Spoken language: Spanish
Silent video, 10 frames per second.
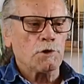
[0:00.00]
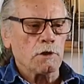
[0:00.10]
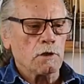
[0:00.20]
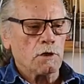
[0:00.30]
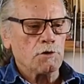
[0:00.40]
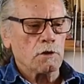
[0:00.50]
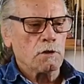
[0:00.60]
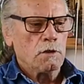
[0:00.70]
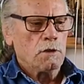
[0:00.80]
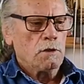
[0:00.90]
por ahí, así.
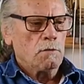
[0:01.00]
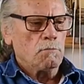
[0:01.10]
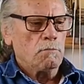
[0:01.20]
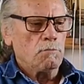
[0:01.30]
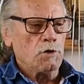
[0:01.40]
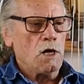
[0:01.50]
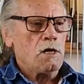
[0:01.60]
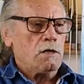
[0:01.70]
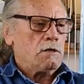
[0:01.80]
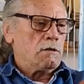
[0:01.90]

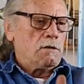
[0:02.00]
¡Bien! A